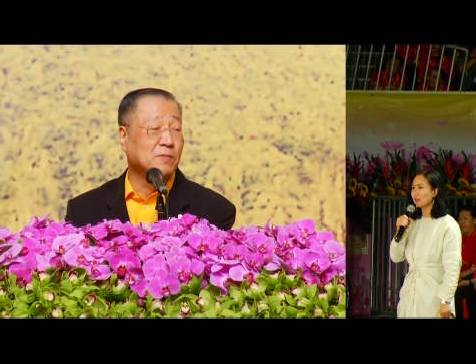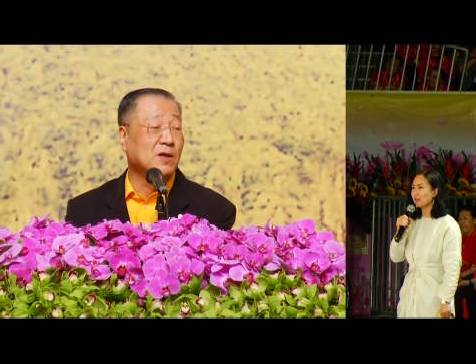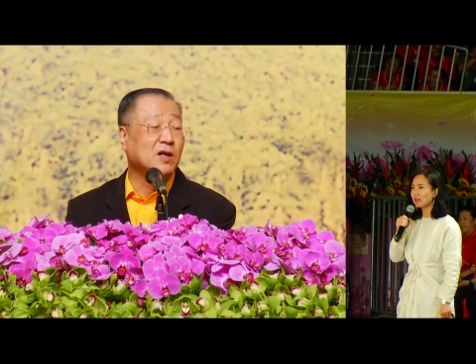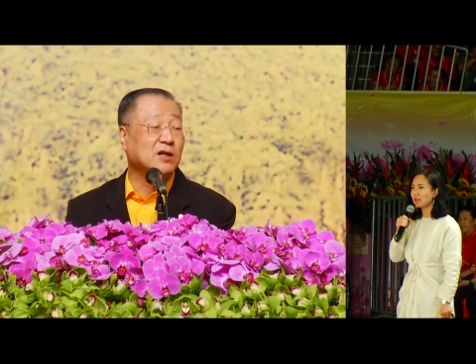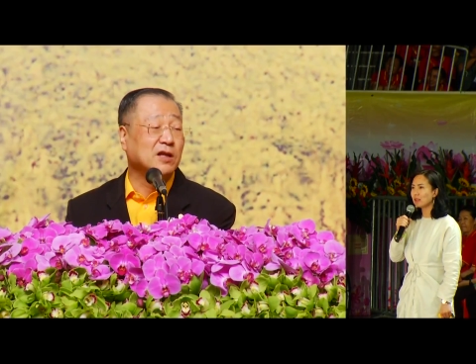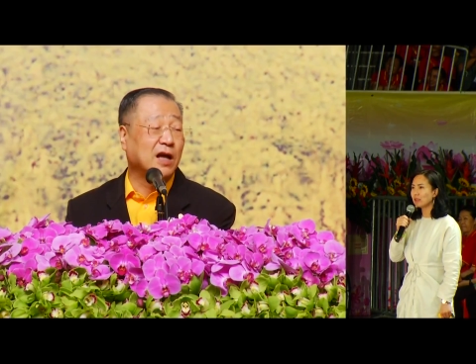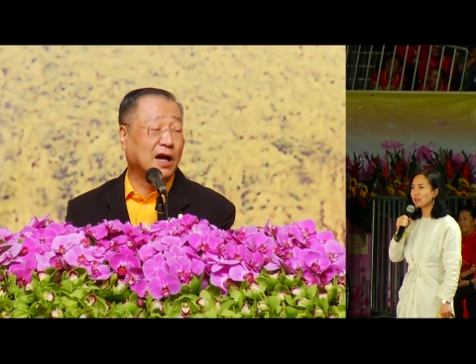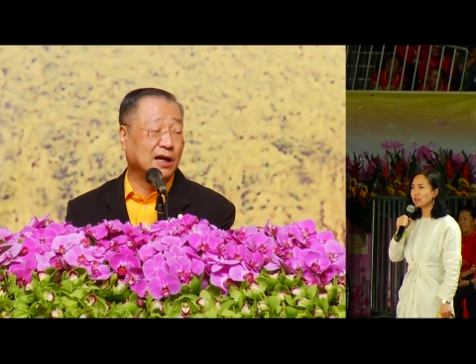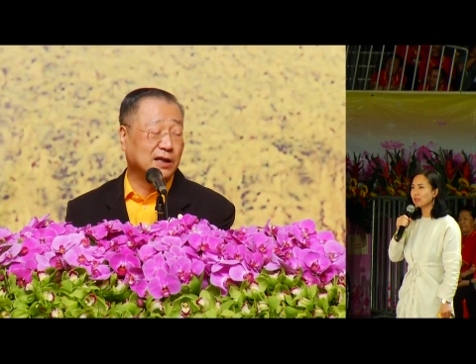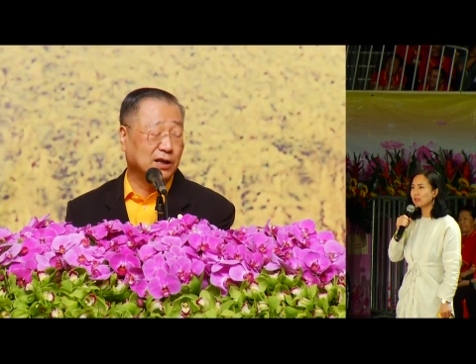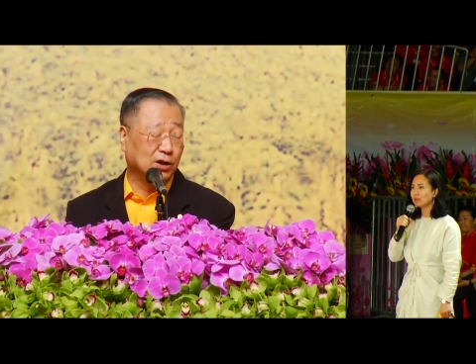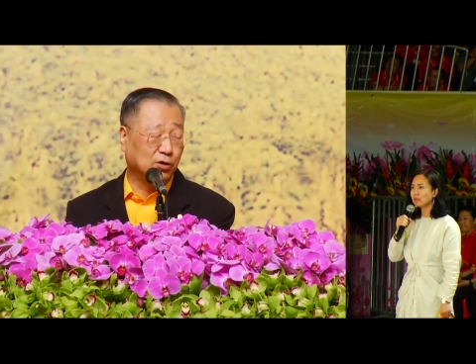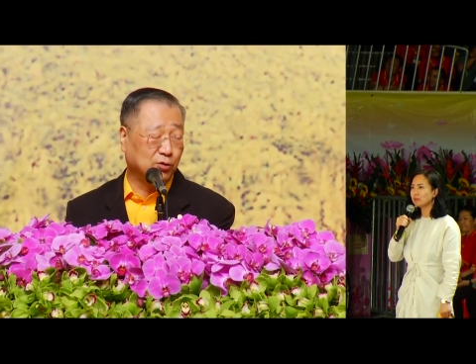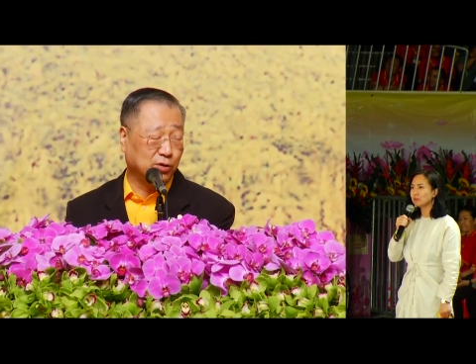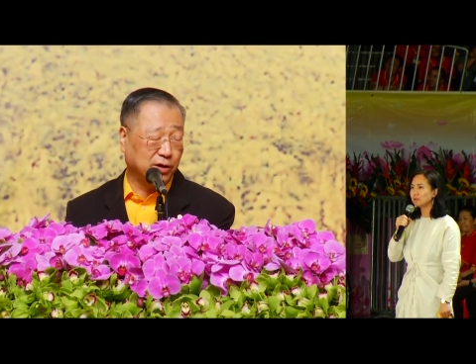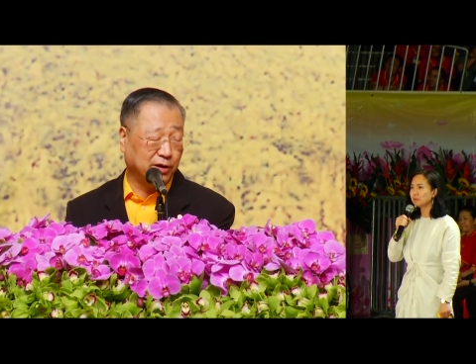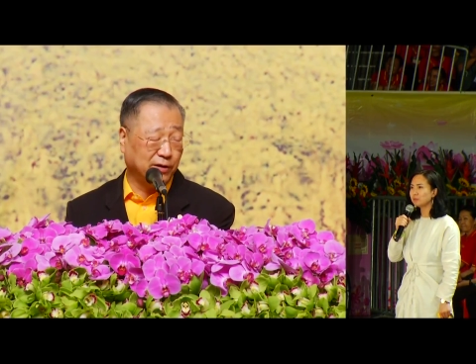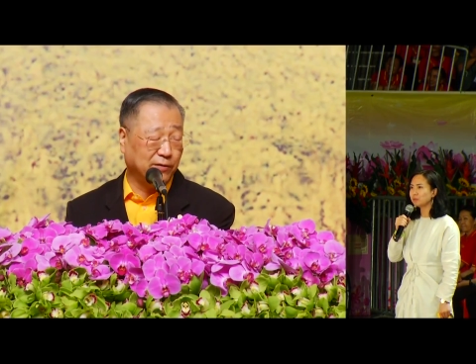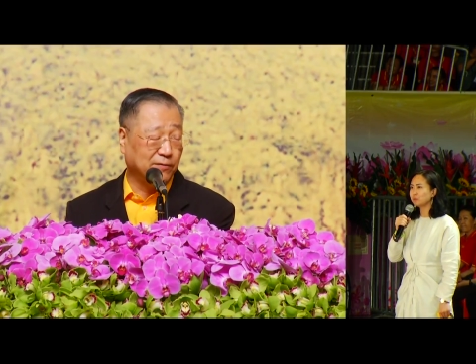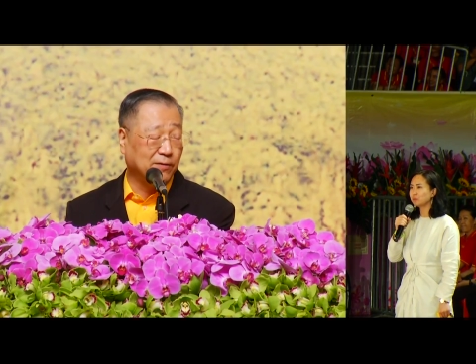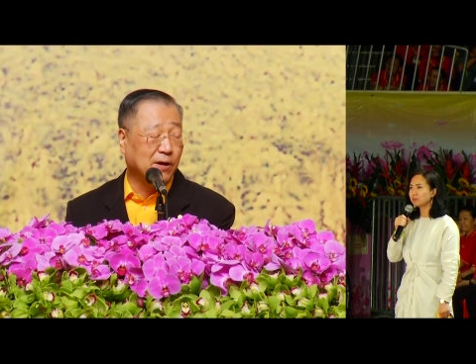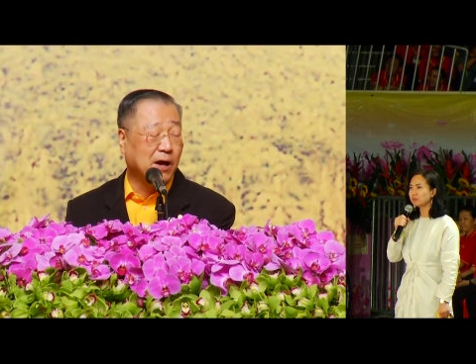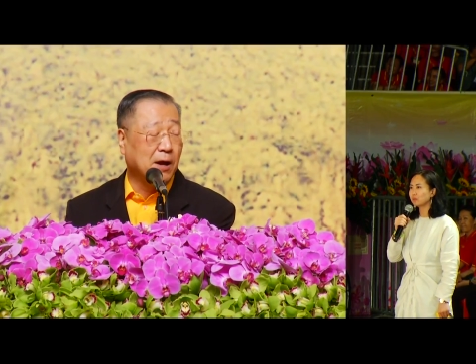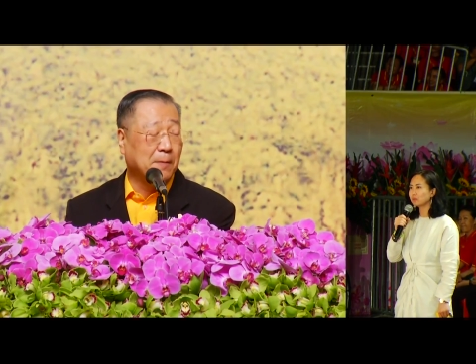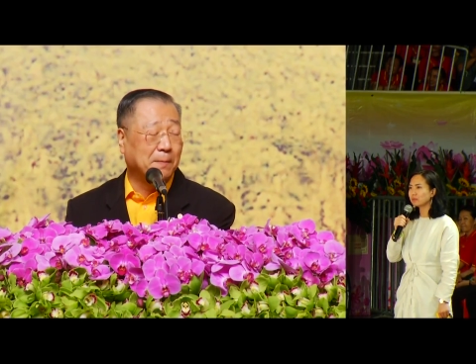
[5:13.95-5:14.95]
他也会
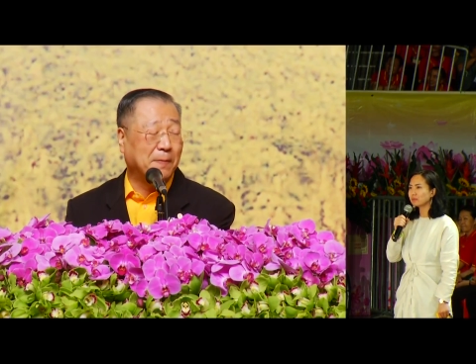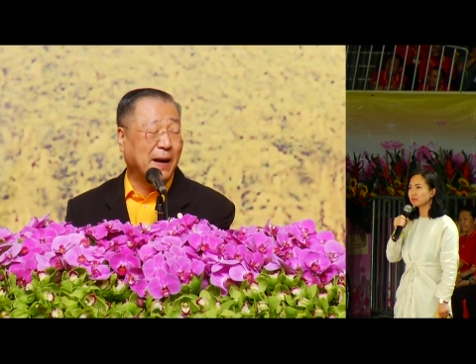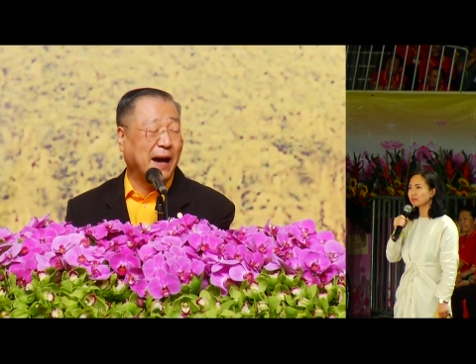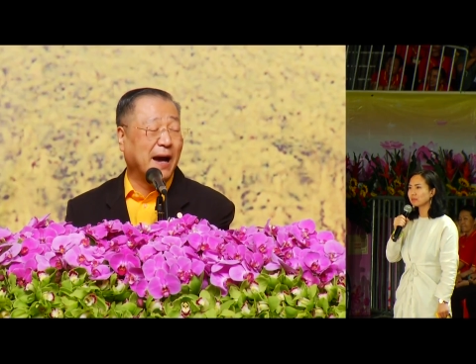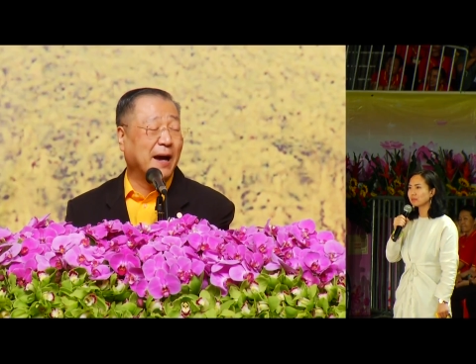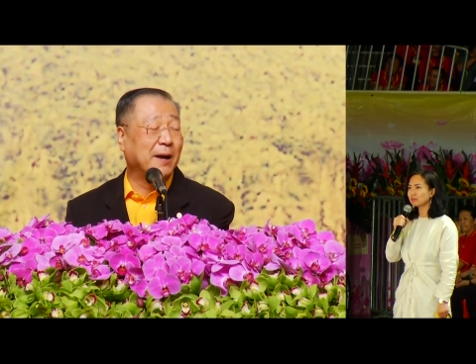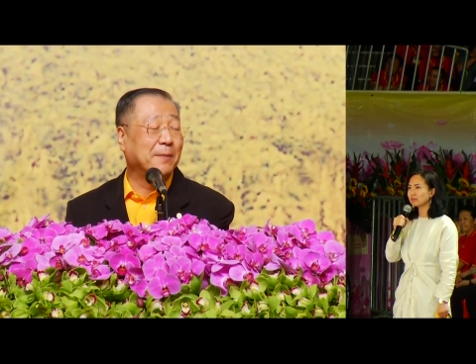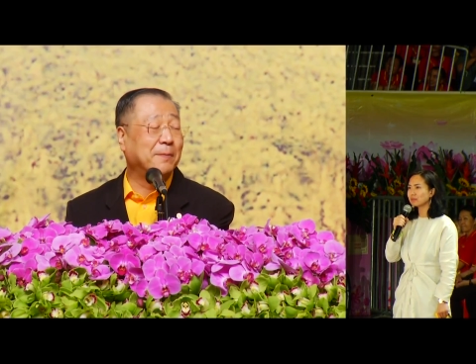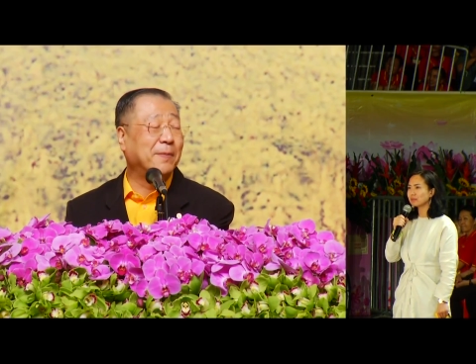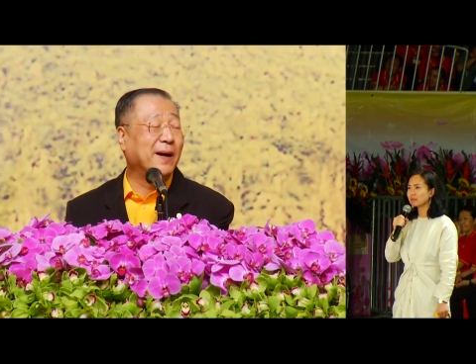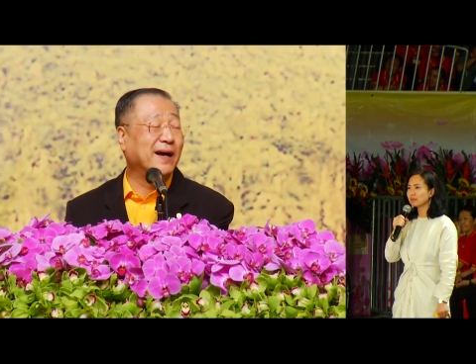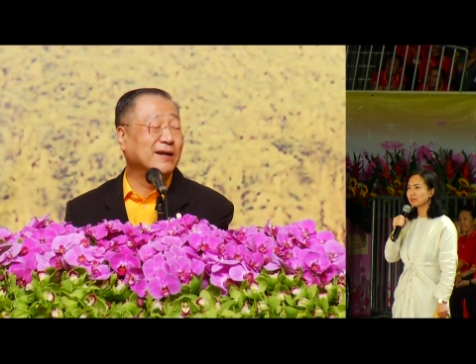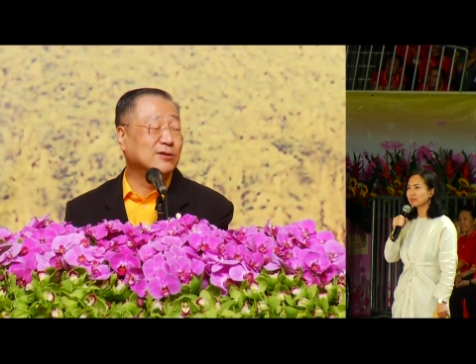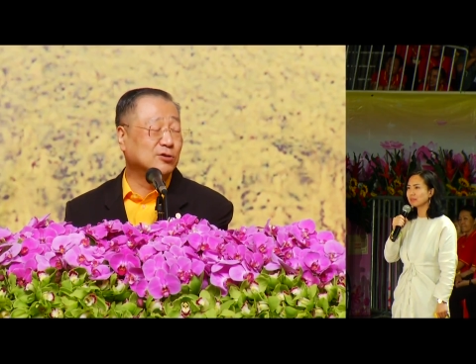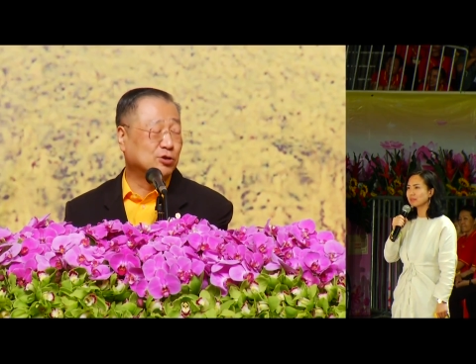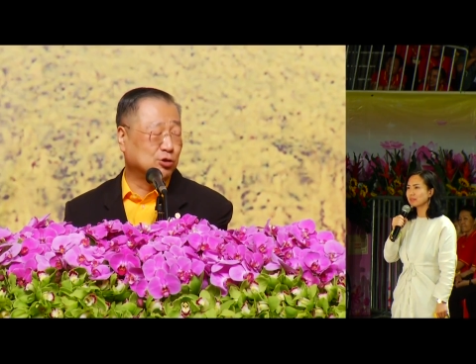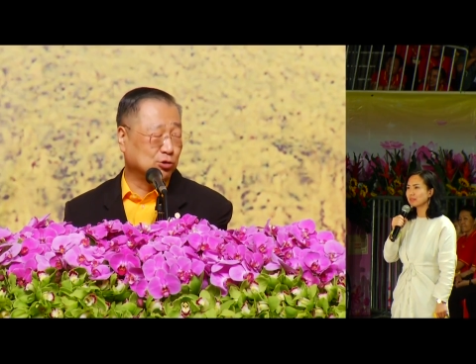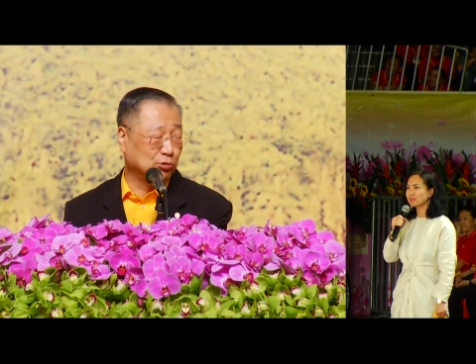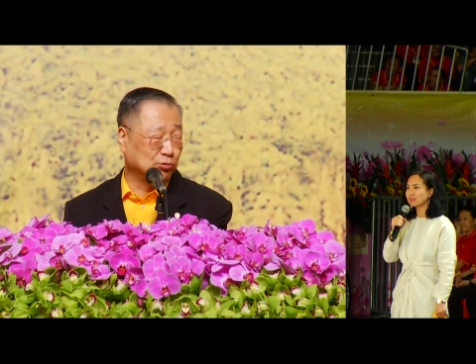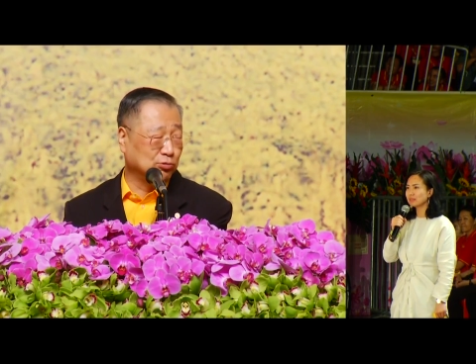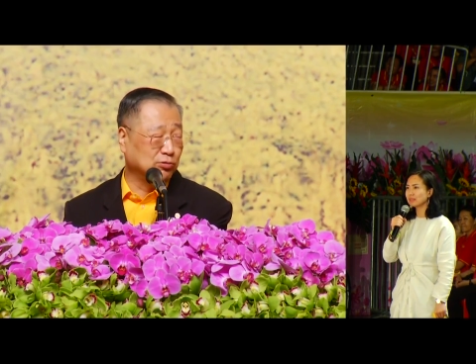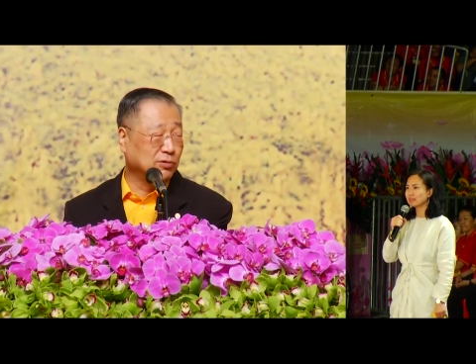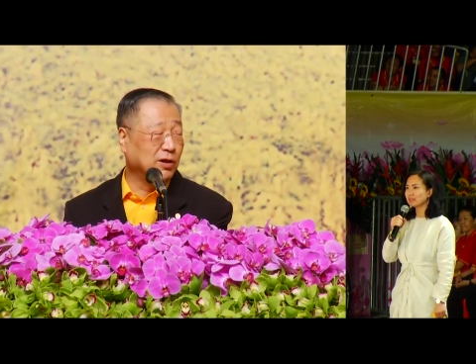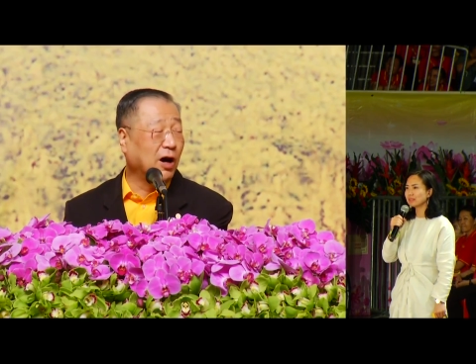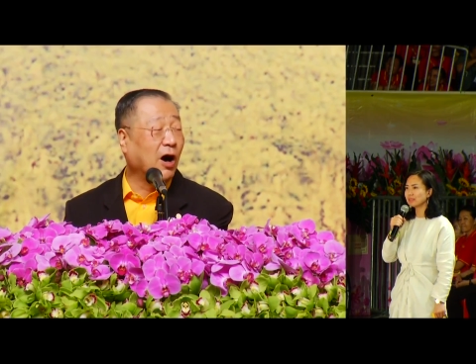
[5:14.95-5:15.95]
百般
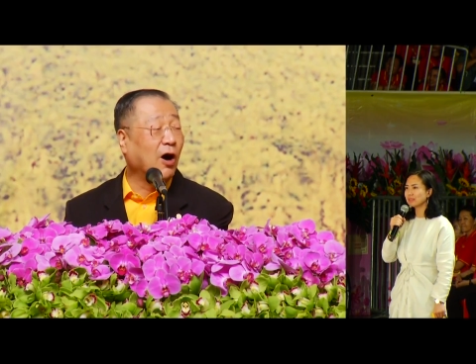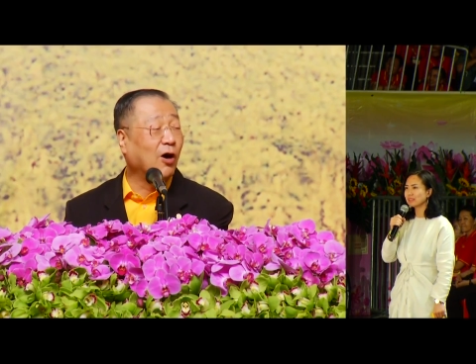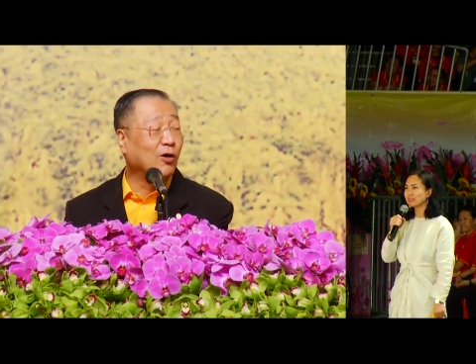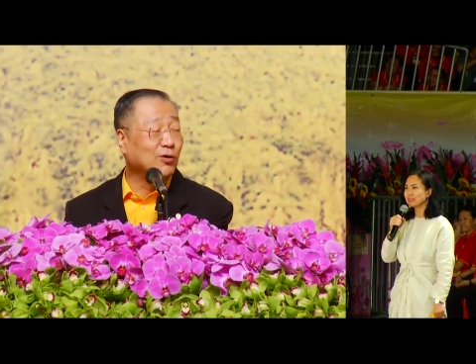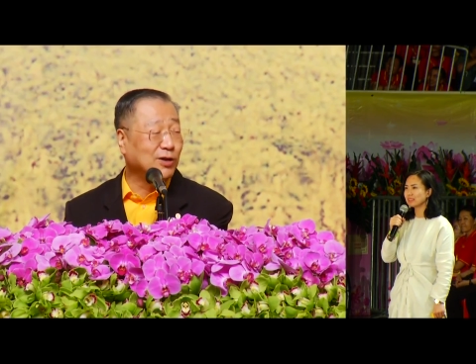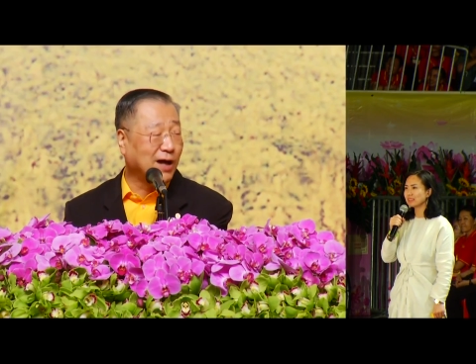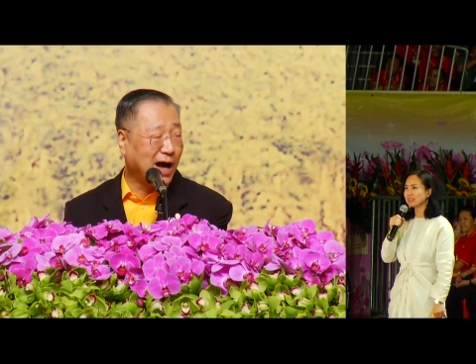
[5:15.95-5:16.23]
阻挠的。